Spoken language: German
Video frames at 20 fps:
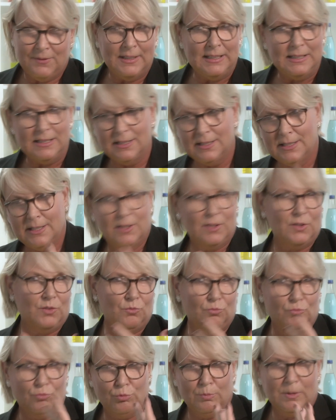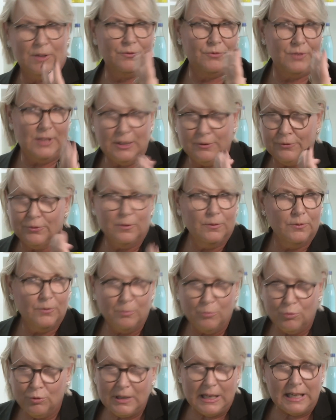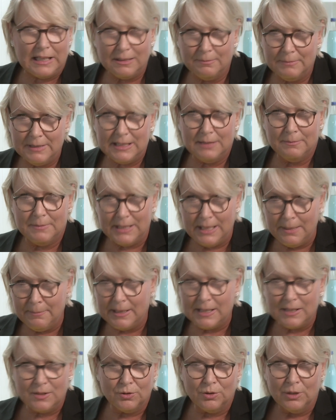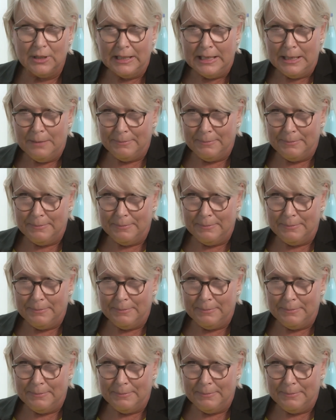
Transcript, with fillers: wenn Sie sich über vier, fünf Monate mit dem Thema so